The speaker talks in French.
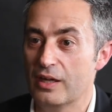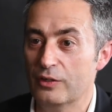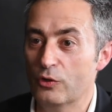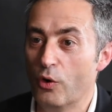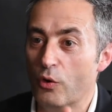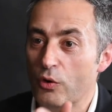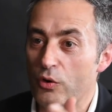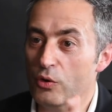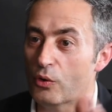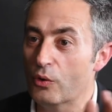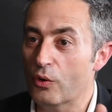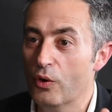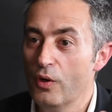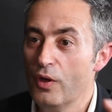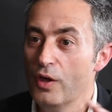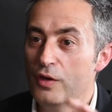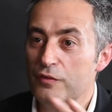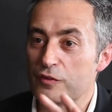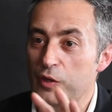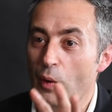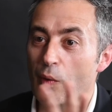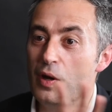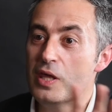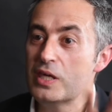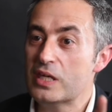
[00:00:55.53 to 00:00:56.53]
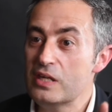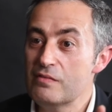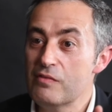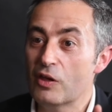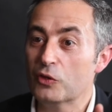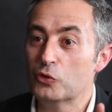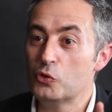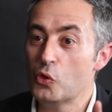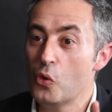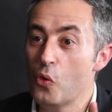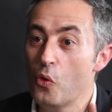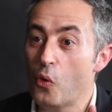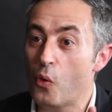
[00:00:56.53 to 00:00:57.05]
Et donc, finalement,
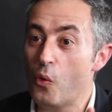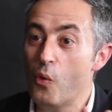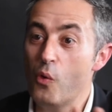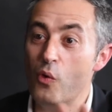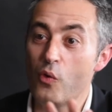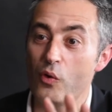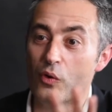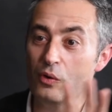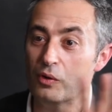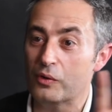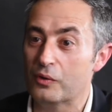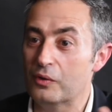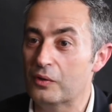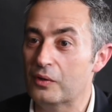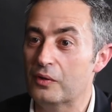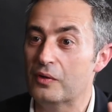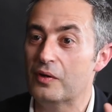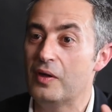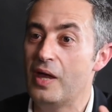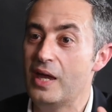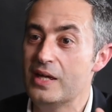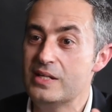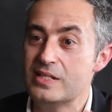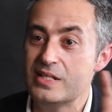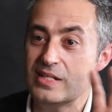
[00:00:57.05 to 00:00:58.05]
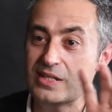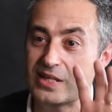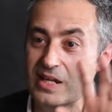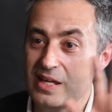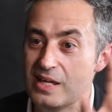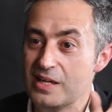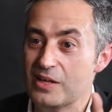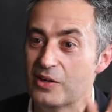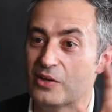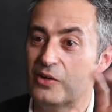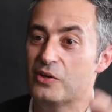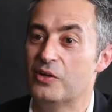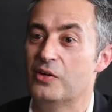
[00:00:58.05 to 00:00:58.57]
l'équivalent de l'euro
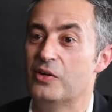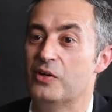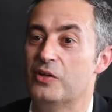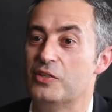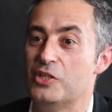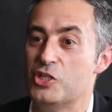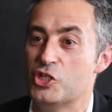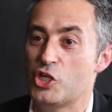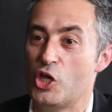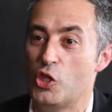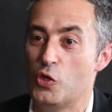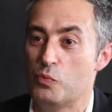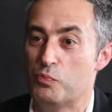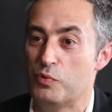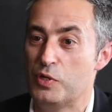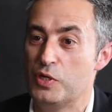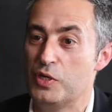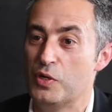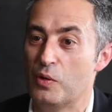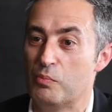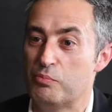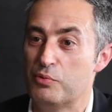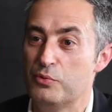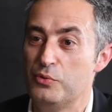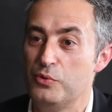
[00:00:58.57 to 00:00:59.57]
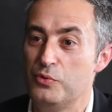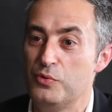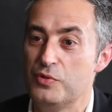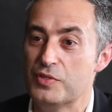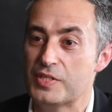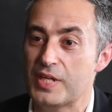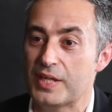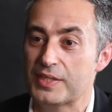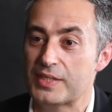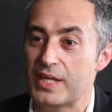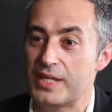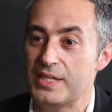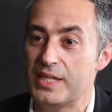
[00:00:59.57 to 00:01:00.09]
existait déjà depuis plus d'une
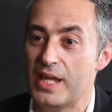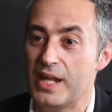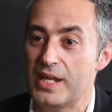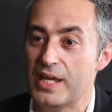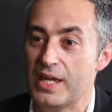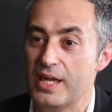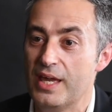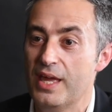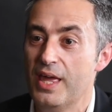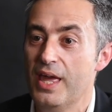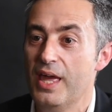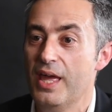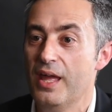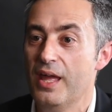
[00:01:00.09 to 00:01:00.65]
centaine d'années. Une